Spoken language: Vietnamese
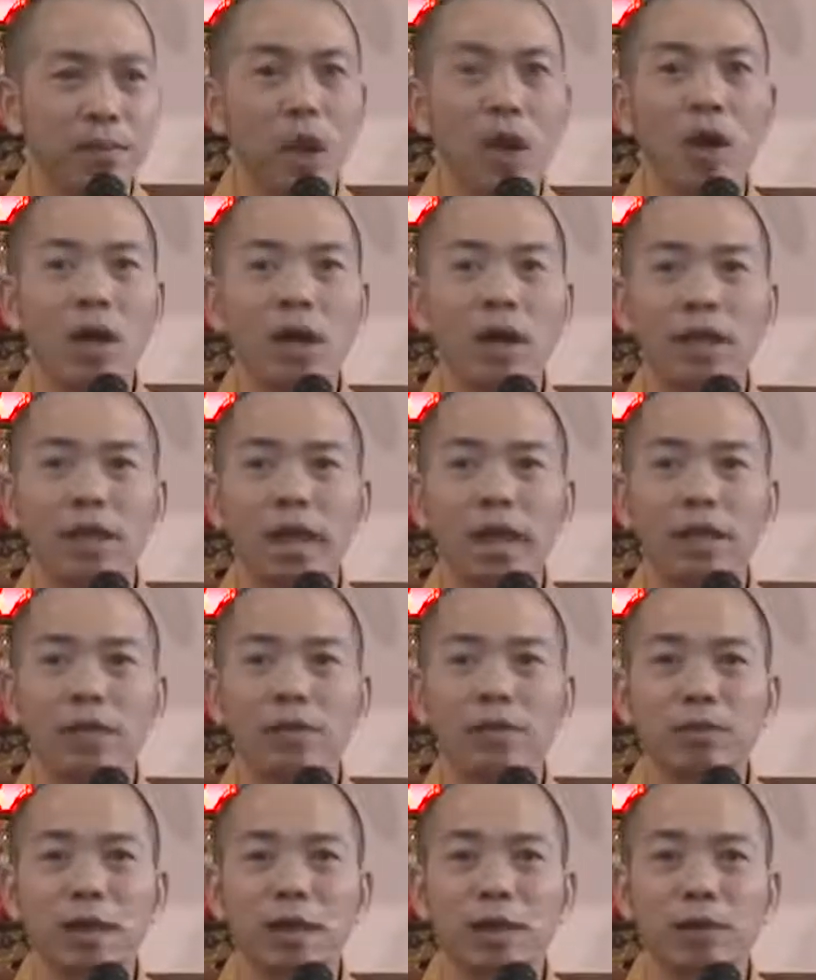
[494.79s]
Đó là
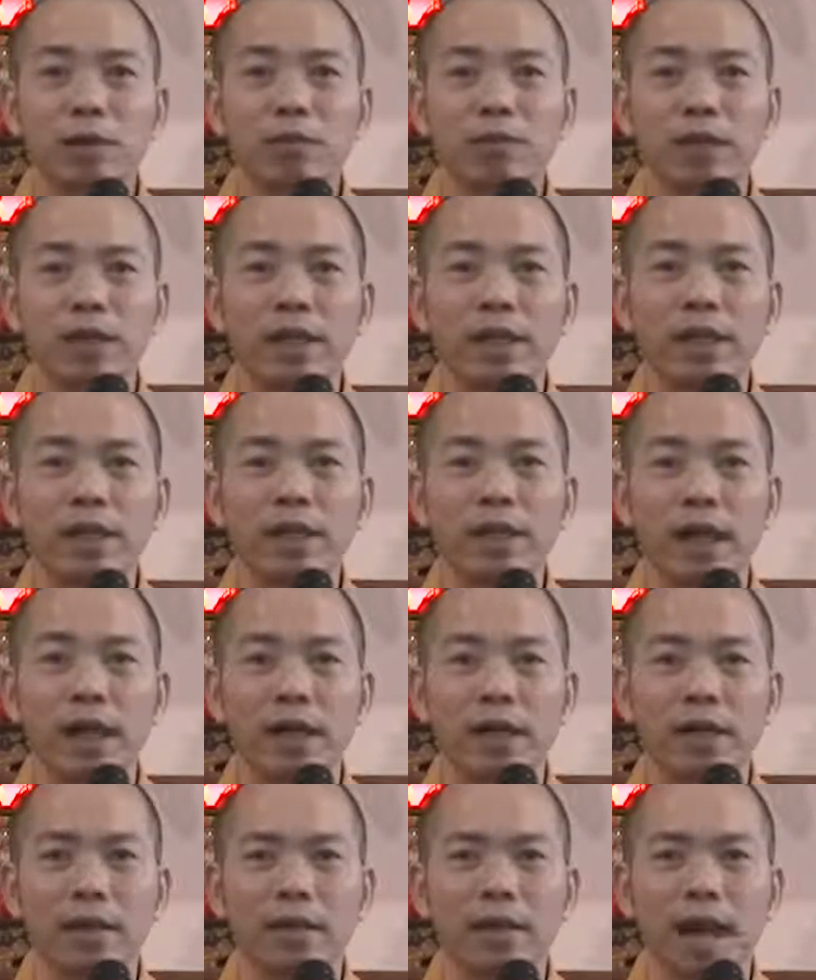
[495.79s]
cái chúng ta cũng phải ghi
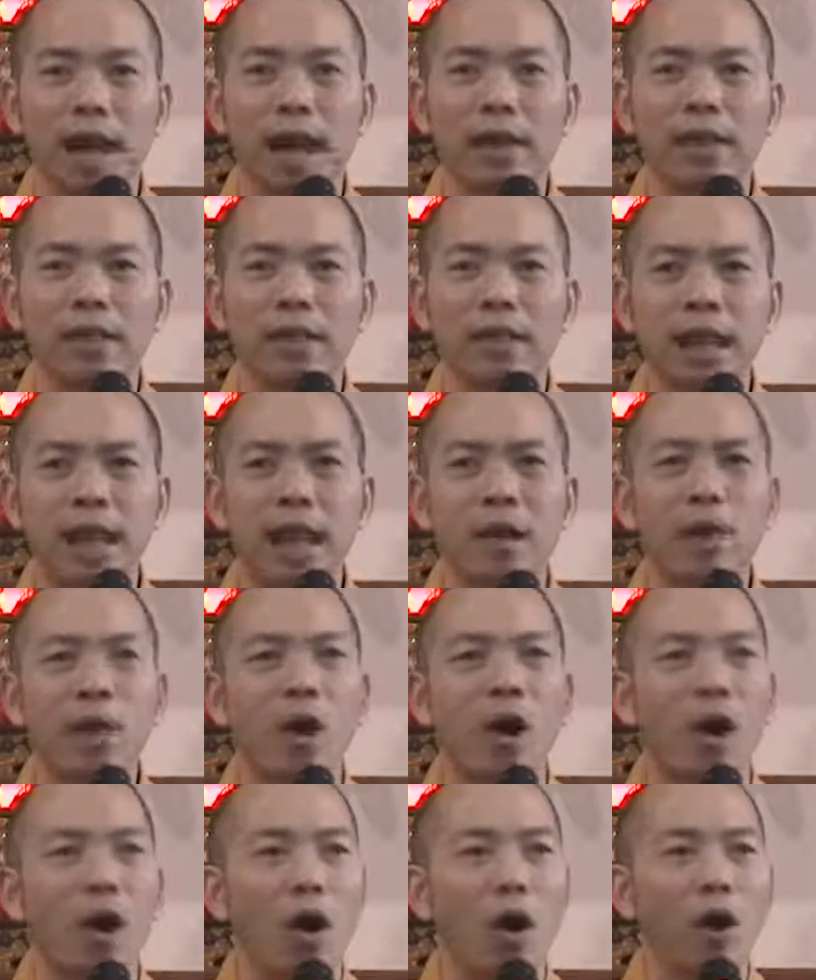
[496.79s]
nhận. Tại
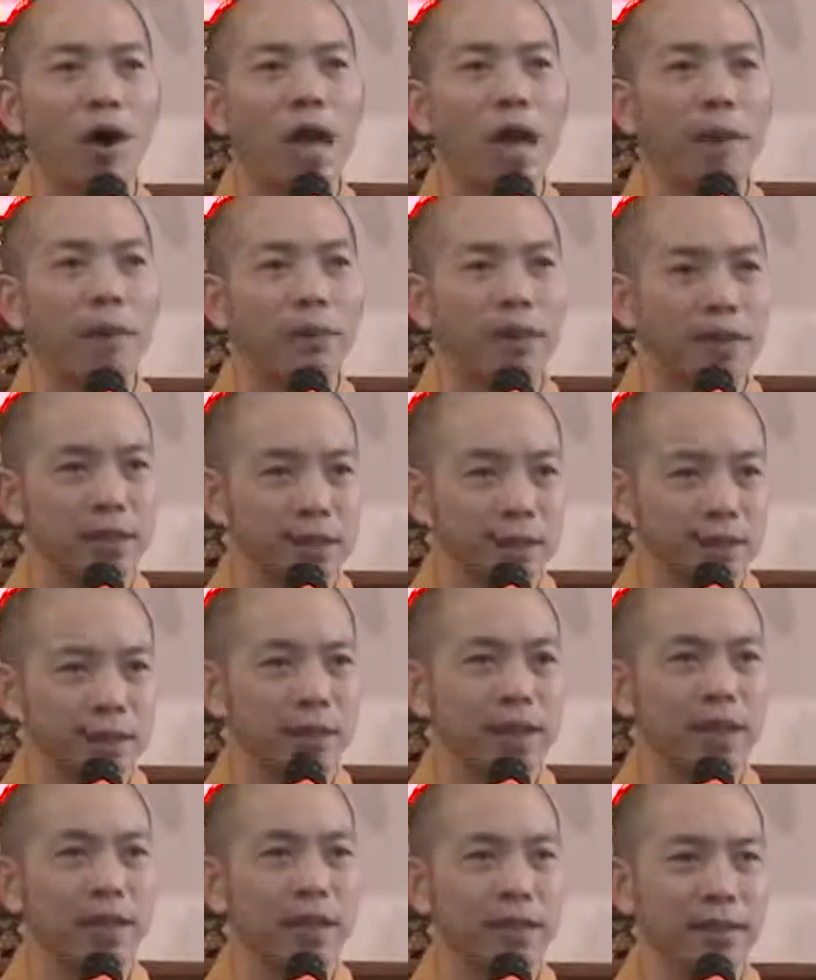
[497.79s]
sao họ làm được
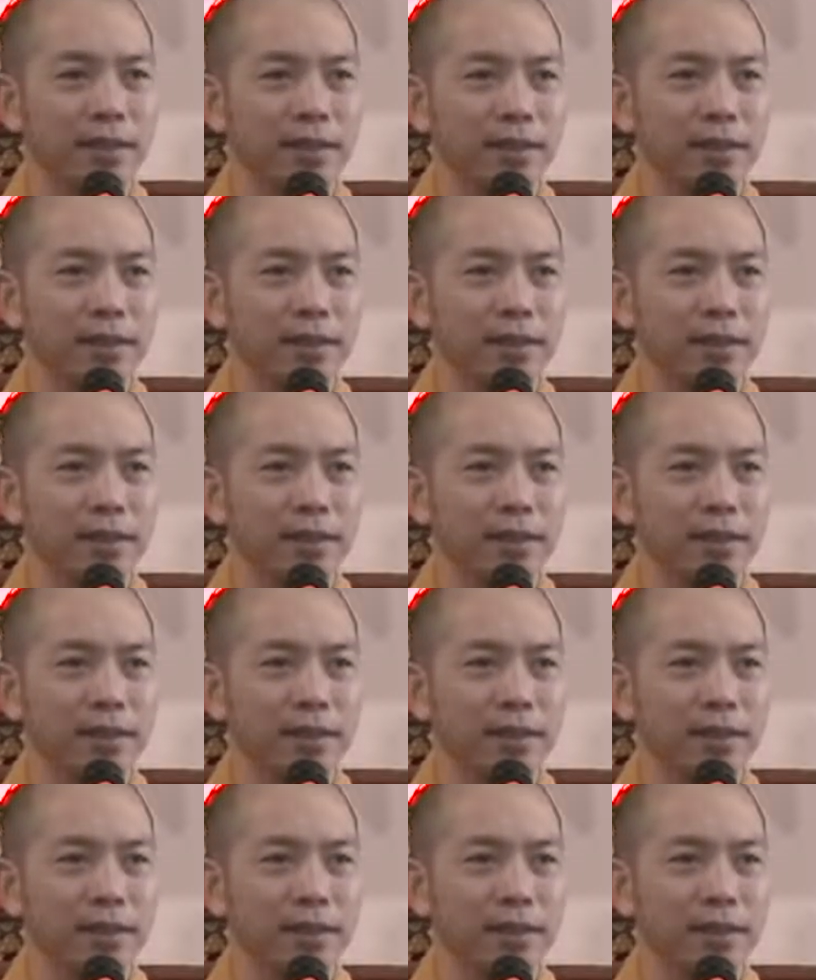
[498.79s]
như vậy?